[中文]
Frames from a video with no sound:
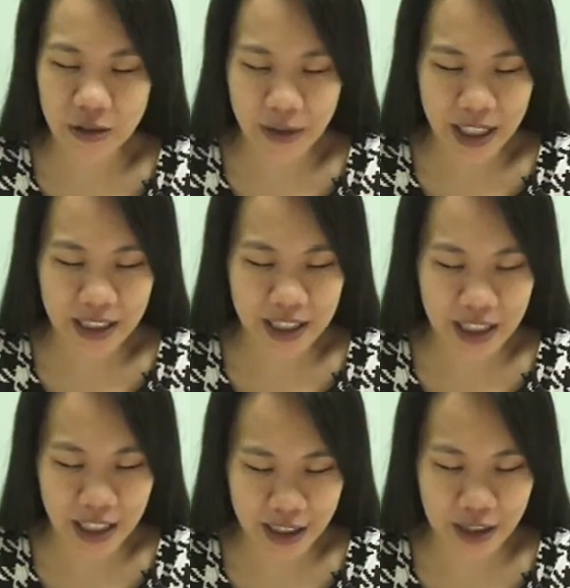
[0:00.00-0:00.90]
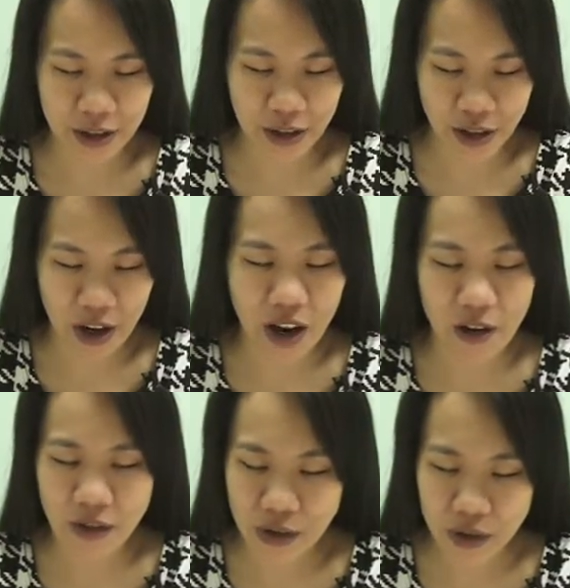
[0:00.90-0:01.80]
我们向你先上祈求祷告，
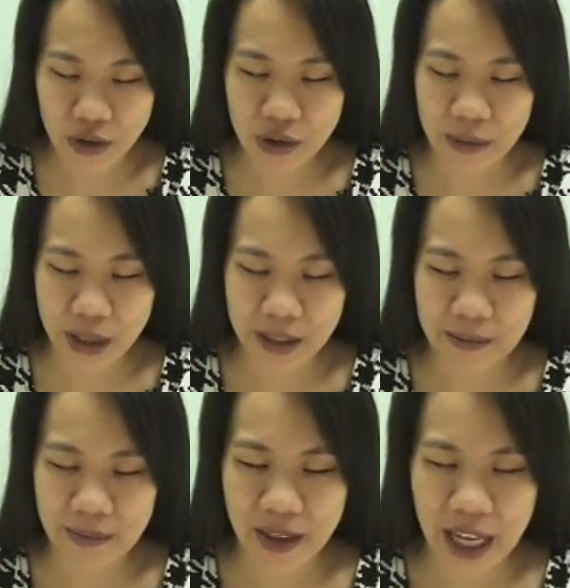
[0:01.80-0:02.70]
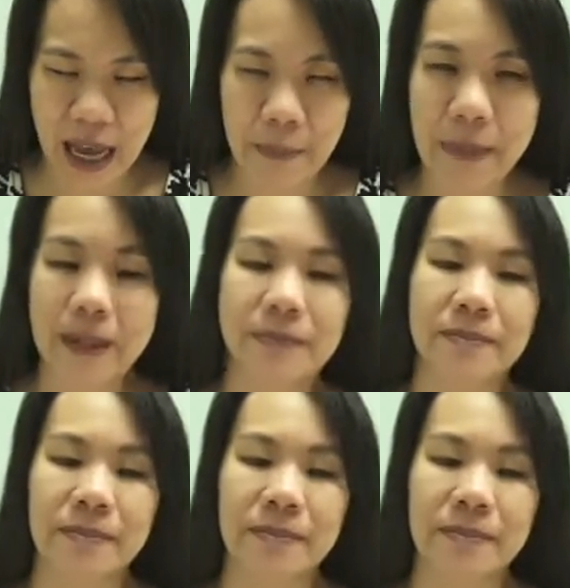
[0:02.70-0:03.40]
奉主圣名，阿门。